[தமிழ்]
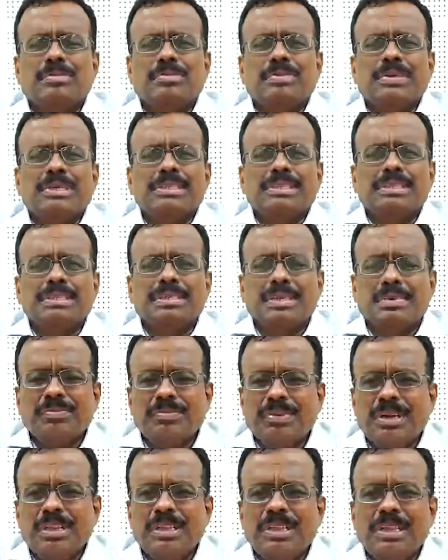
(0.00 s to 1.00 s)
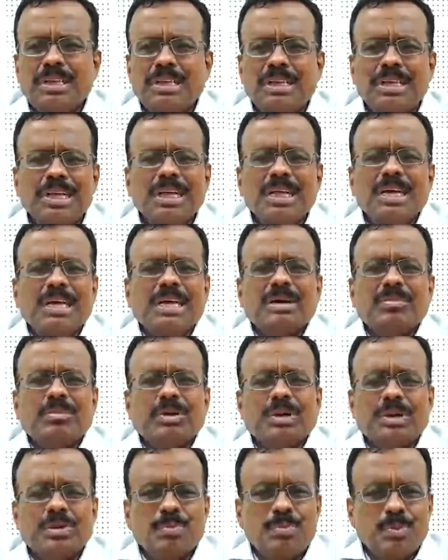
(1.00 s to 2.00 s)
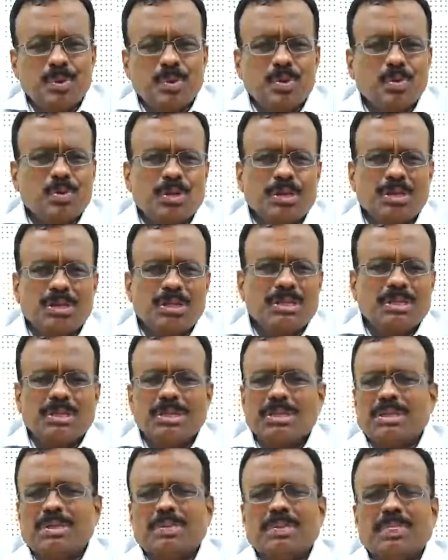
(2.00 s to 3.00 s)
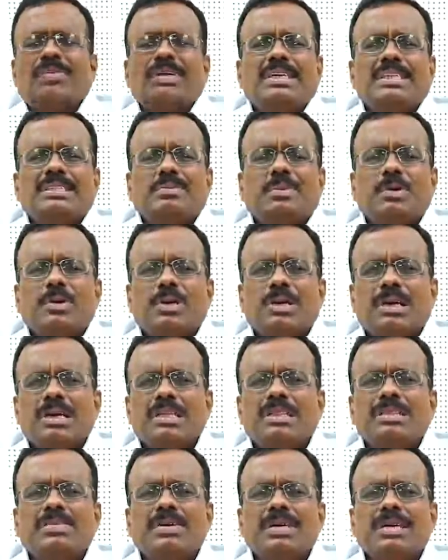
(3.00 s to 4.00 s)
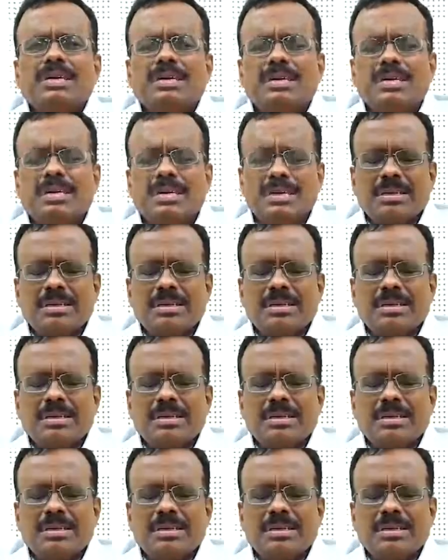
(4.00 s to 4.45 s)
ஃபீஸு விடுதி மற்றும் போக்குவரத்து ஃபீஸ் போன்ற அனைத்து வகையான